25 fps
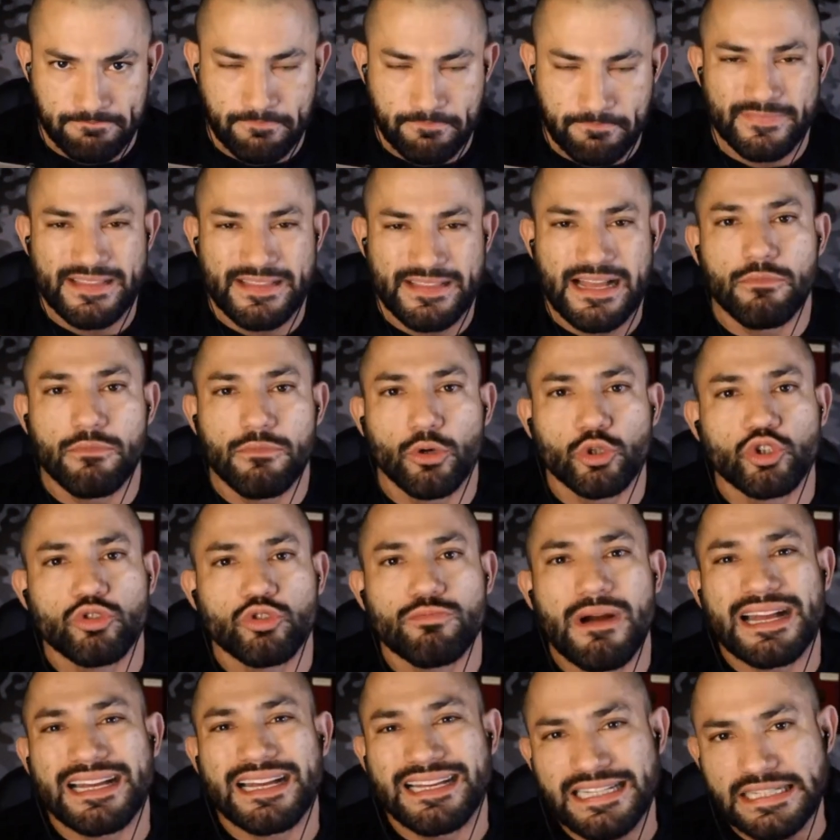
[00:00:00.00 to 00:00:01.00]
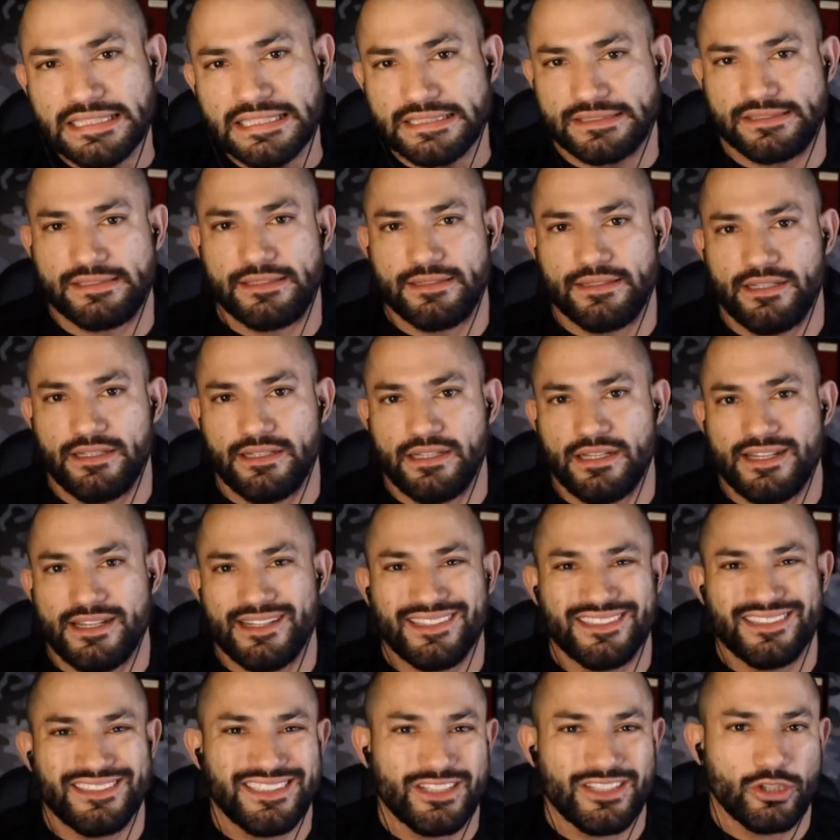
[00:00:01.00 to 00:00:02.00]
na mão de uma criança
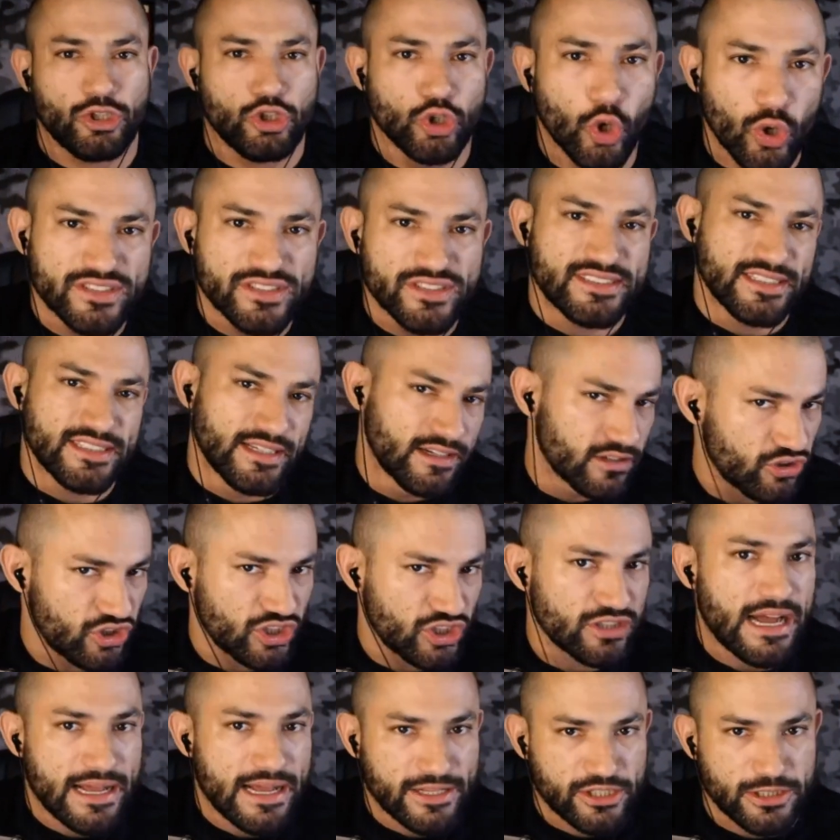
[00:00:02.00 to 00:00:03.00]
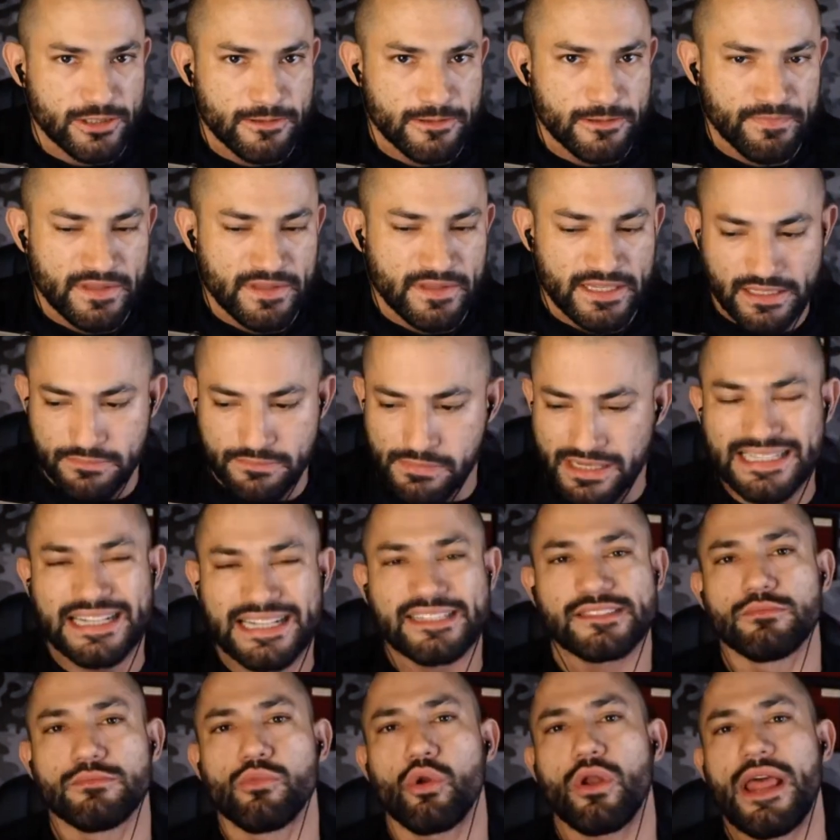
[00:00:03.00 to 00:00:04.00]
de 12 anos de idade e mandar
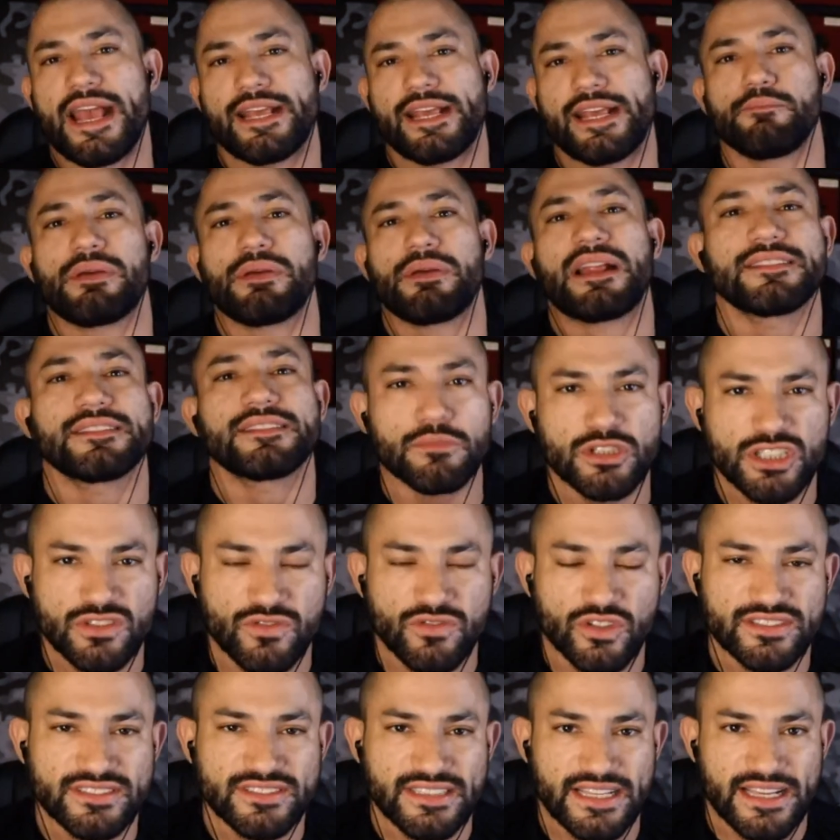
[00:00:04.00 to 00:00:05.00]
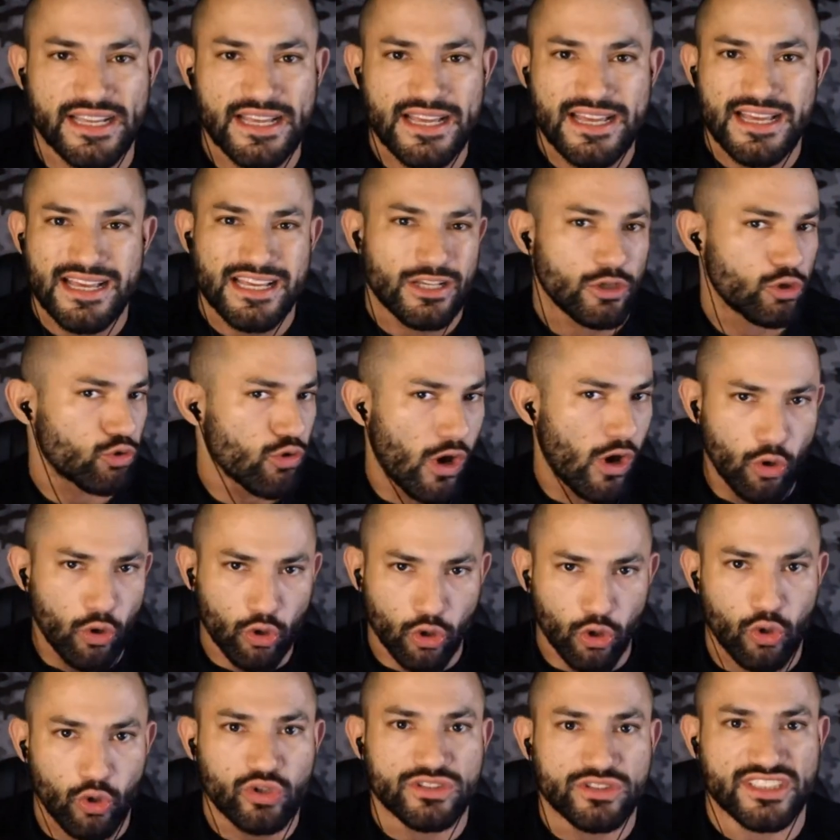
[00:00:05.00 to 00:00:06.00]
esse moleque para cima de você, igual um
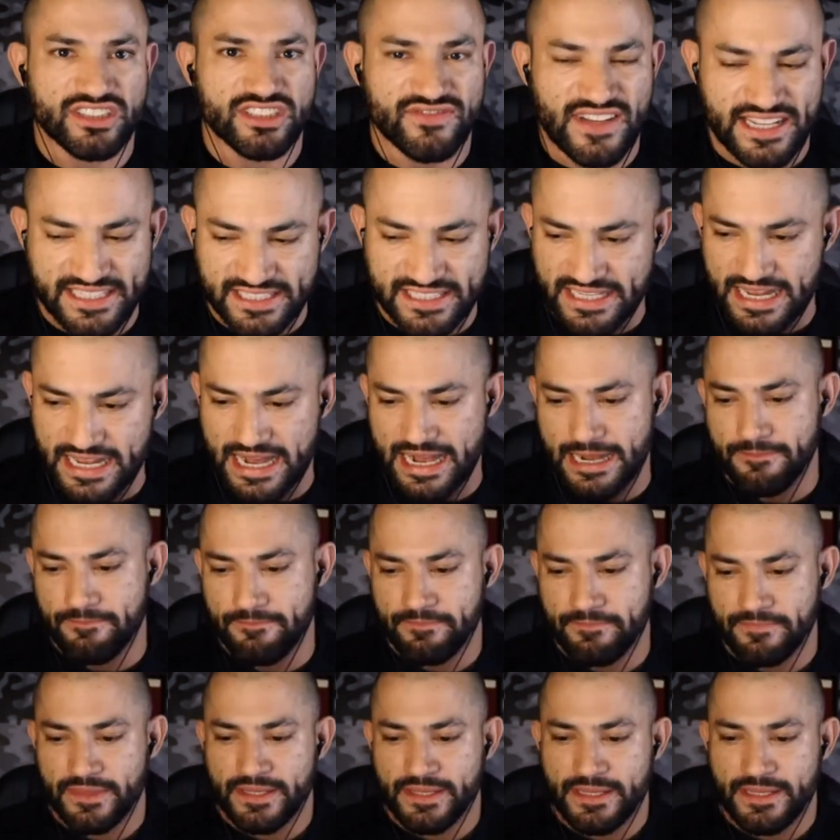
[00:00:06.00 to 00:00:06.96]
louco, te esfaquear,